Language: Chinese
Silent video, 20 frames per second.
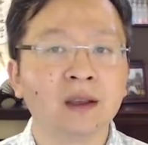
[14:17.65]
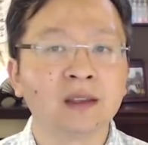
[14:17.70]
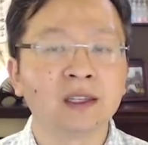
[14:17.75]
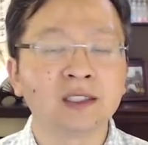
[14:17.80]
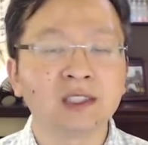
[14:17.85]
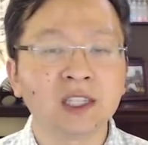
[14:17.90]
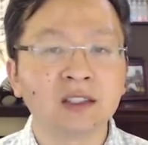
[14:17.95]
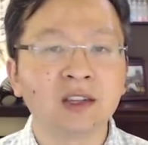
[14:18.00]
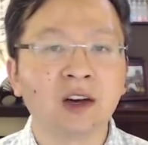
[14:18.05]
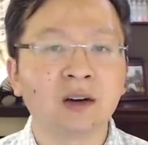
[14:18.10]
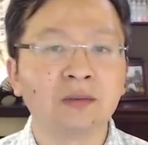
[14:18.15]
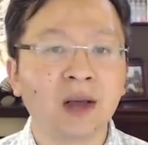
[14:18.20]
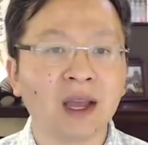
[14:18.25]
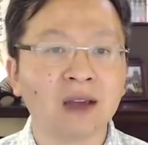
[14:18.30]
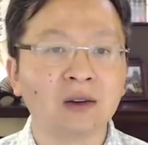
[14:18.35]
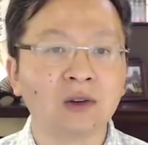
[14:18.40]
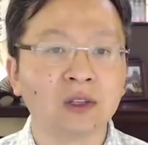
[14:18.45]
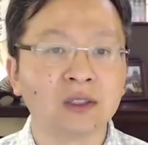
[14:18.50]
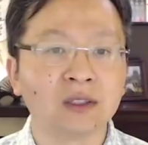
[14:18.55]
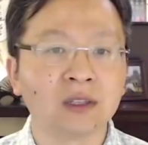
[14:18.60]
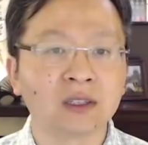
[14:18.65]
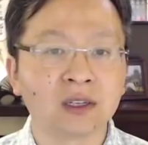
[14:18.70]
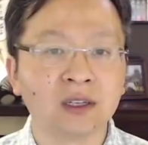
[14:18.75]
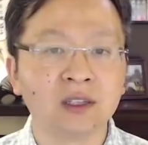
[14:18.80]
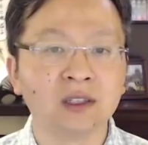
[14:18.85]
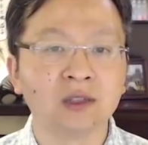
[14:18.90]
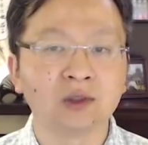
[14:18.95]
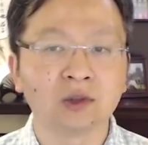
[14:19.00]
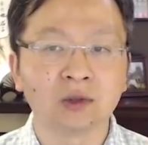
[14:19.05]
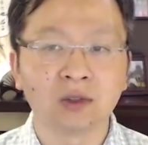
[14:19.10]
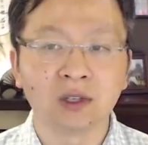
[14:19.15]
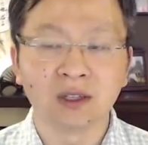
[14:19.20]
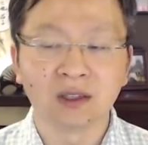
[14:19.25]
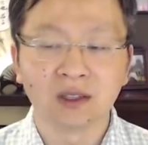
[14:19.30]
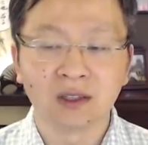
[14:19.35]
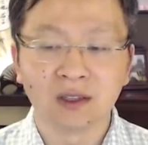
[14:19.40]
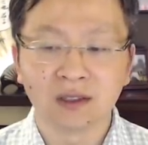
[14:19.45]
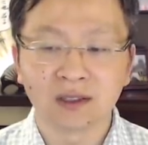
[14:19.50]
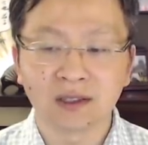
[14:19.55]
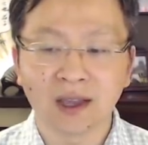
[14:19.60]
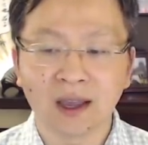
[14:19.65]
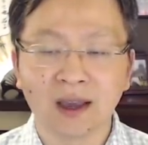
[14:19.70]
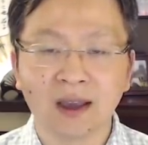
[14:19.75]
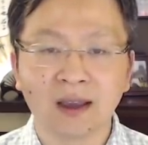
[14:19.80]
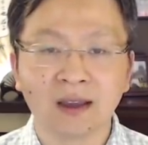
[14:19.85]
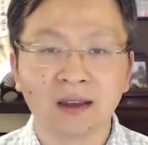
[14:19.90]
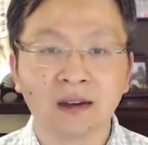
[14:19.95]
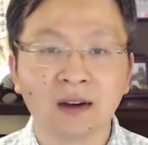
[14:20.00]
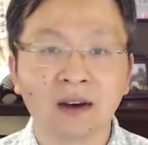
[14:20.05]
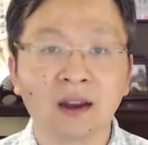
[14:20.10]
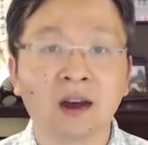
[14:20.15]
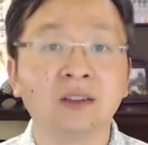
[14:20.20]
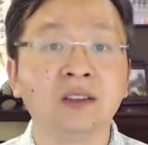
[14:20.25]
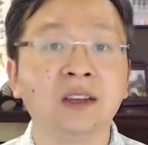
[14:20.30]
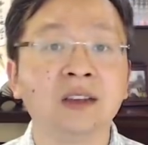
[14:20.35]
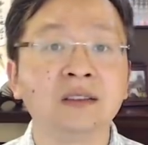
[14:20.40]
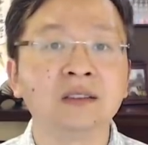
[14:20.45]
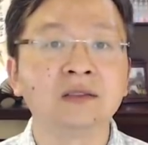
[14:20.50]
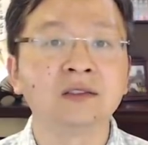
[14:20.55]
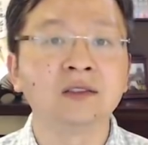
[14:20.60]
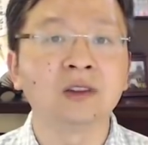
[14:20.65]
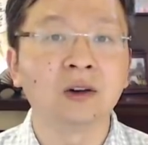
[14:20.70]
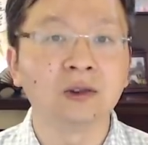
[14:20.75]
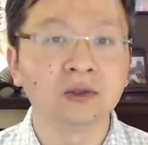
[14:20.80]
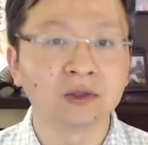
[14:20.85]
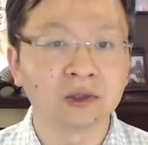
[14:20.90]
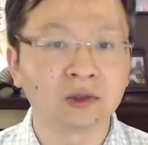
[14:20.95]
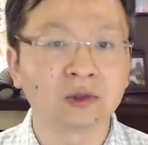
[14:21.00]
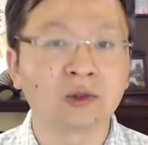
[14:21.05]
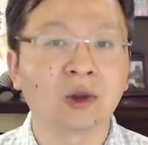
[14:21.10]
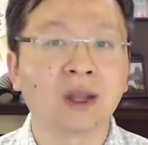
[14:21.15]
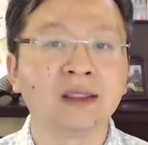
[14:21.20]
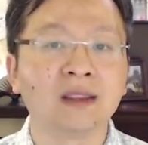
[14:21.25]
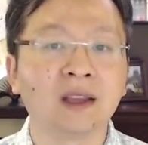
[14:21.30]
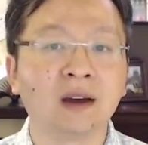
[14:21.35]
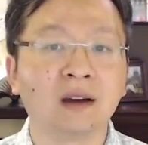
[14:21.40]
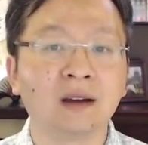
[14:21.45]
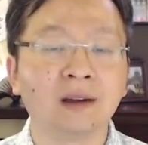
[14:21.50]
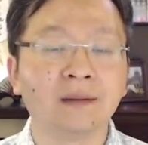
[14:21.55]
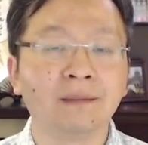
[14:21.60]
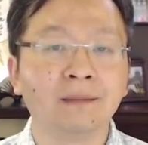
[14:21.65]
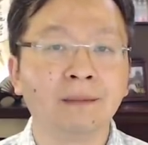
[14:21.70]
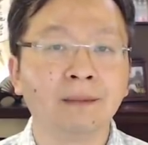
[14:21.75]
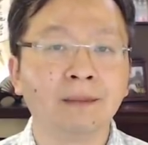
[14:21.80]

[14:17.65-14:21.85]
那这条脉络呢，可以说。在老爷子之后就断掉了。